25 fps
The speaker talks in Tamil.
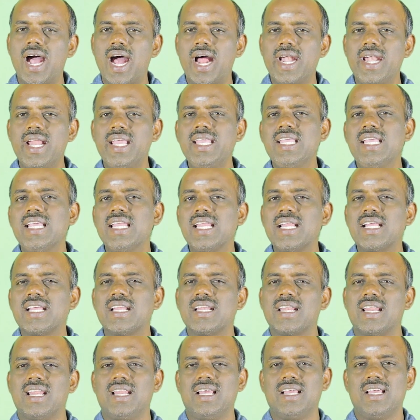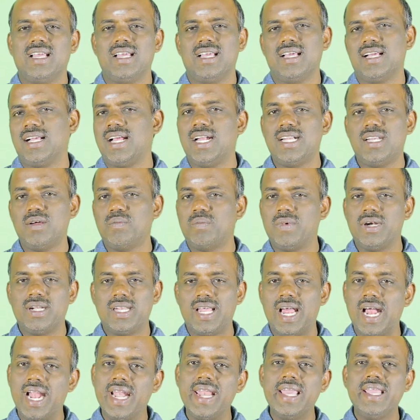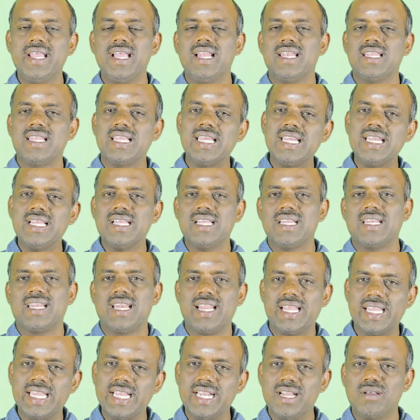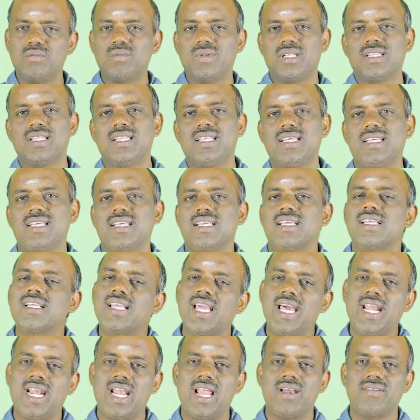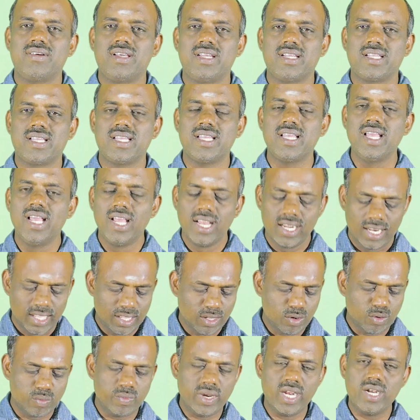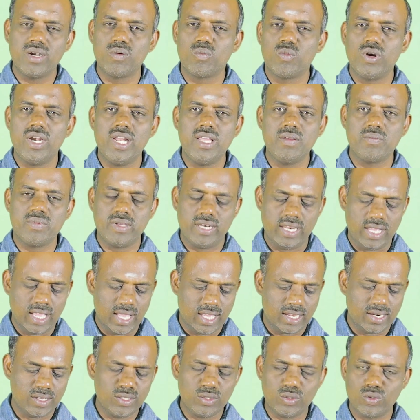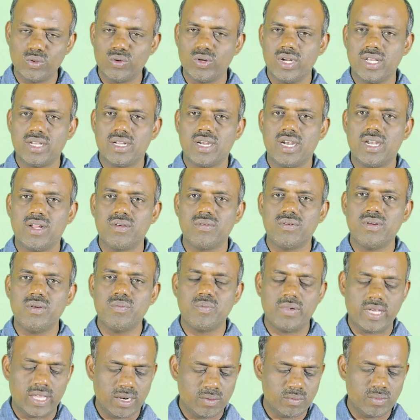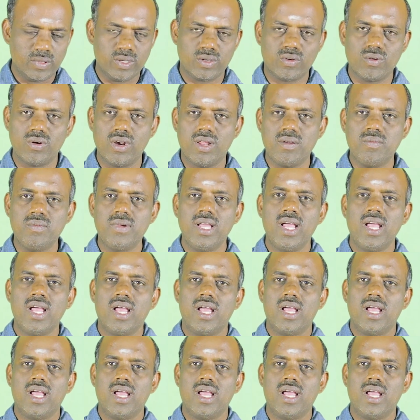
அணை இருக்கின்ற கட்டப்பட்ட அணைகள் இருக்கின்ற இடம் வந்து கேரளாவாக இருக்குது நீங்கள் மே முல்லை பெரியாறு தூணக்கடவு பரம்பிக்குளம்